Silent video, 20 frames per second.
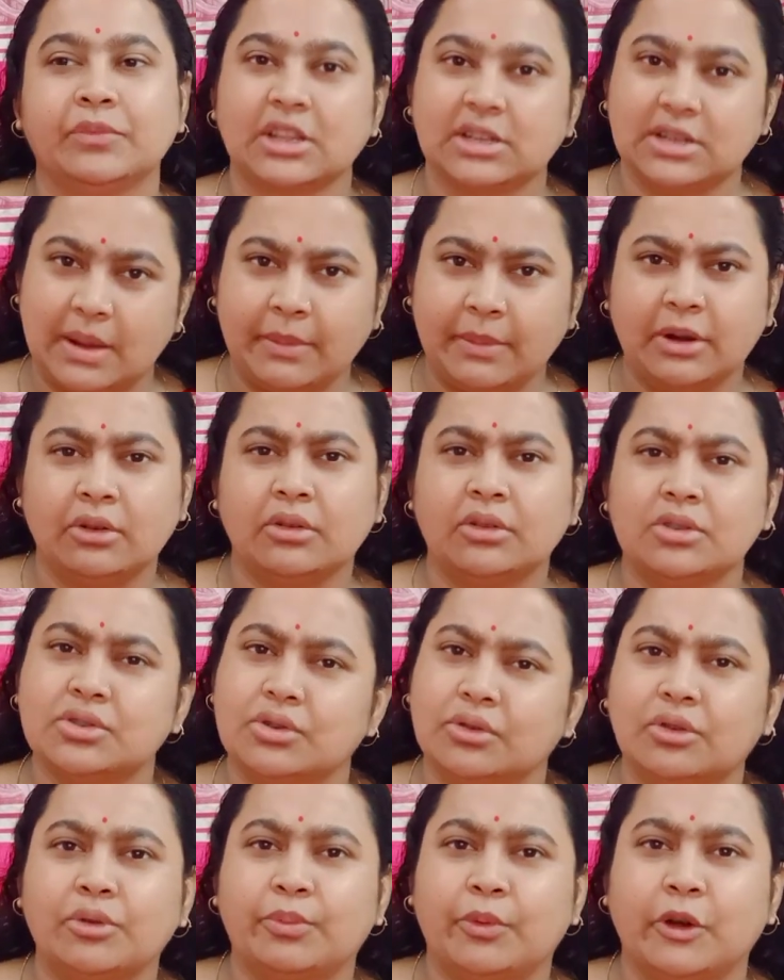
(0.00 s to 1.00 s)
সামান্য কিছু
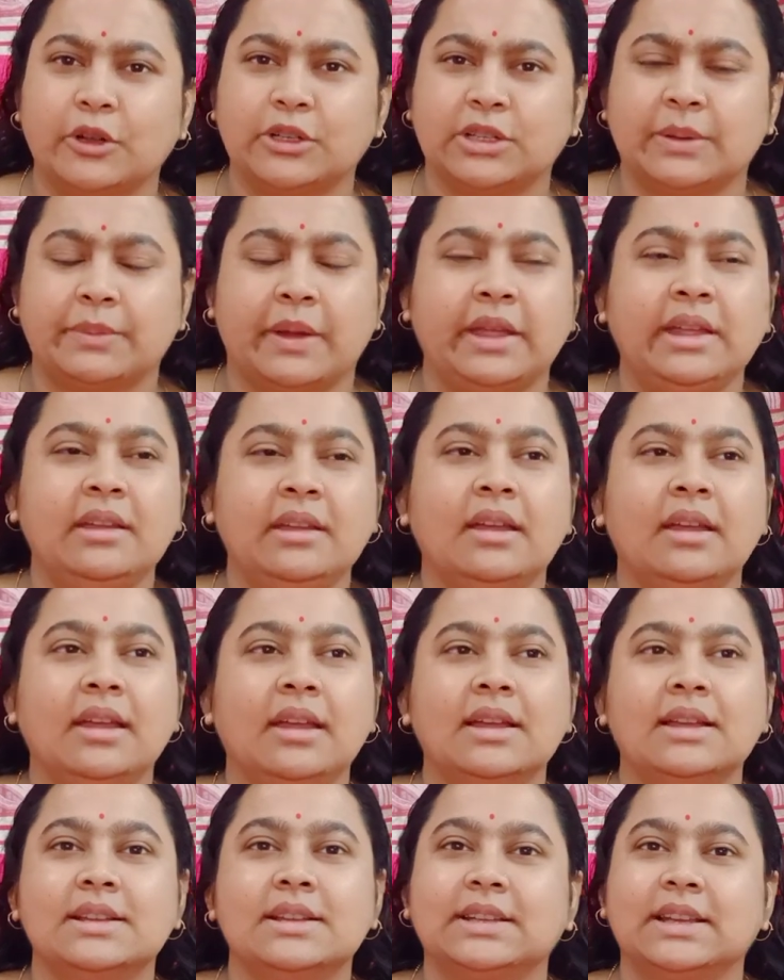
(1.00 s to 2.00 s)
হলেও পয়সা পাই
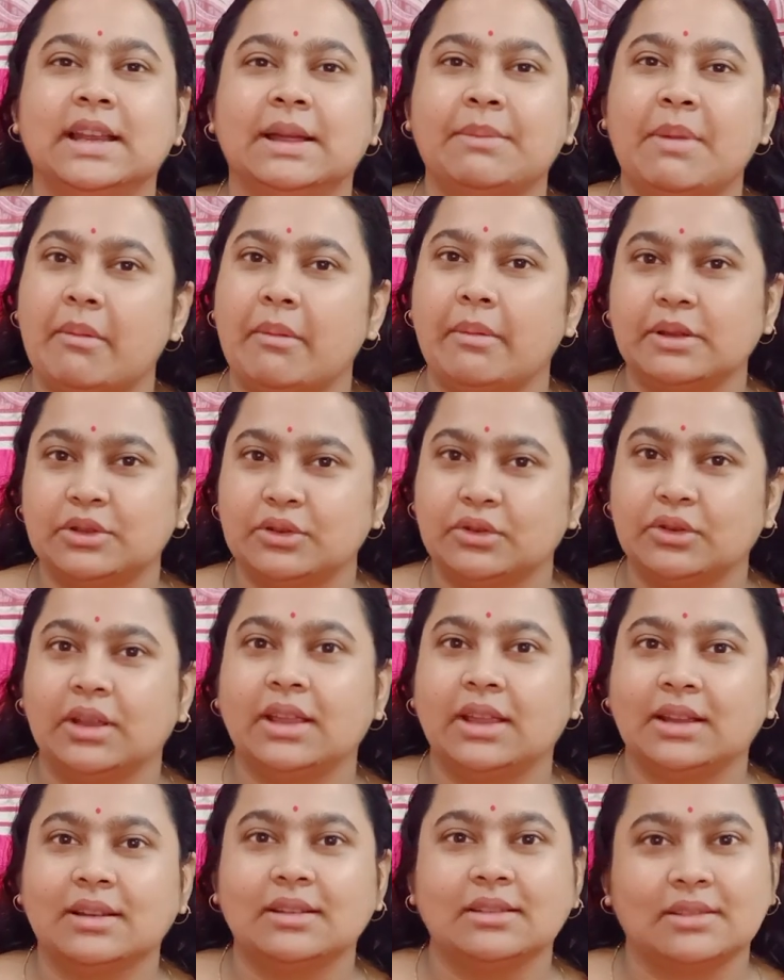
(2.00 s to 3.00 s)
সেটা মা বাবার জন্য
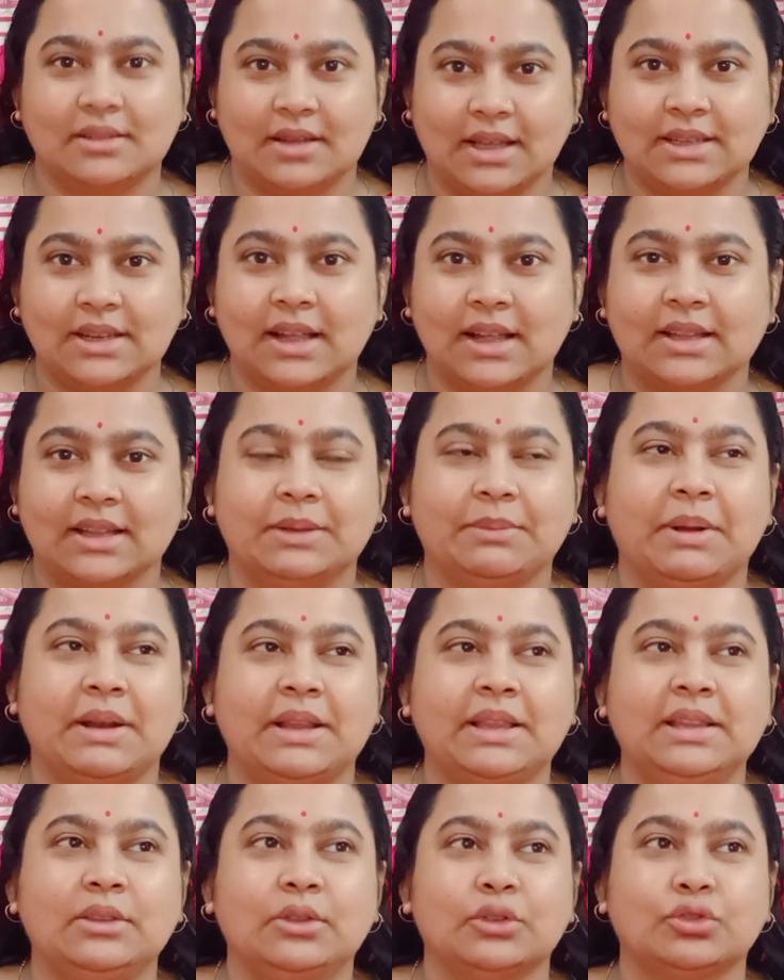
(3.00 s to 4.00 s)
কাজে লাগাতে
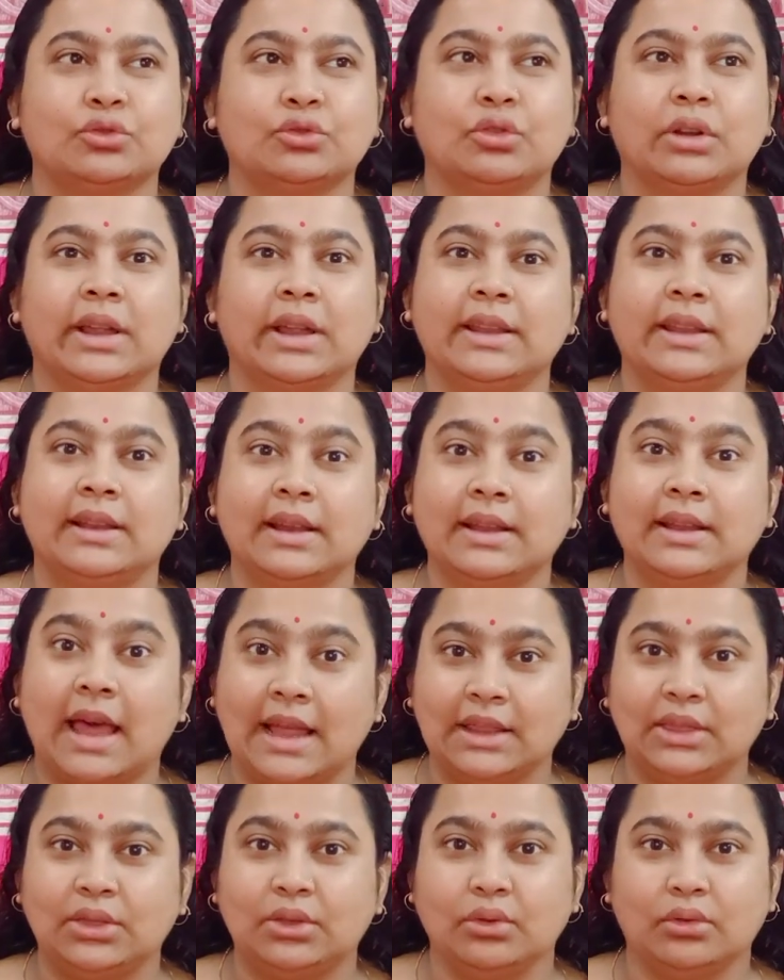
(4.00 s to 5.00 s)
পারি তো সুতরাং মিথ্যে
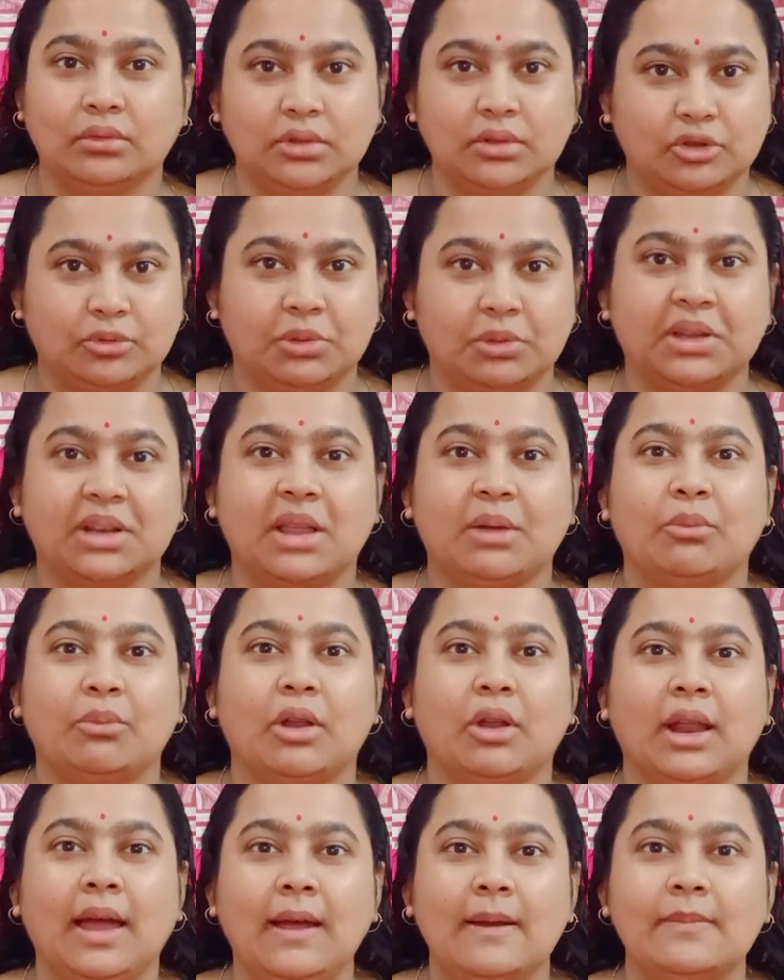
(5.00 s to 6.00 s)
দায়িত্ব যে তোমাদেরকে
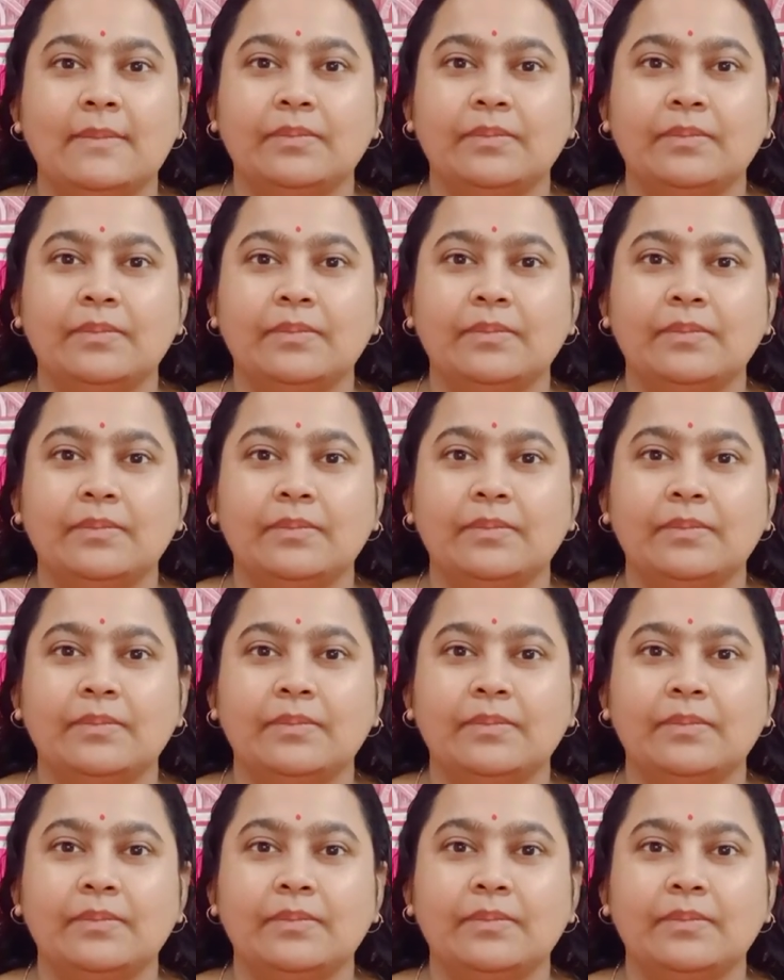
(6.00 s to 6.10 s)
বলা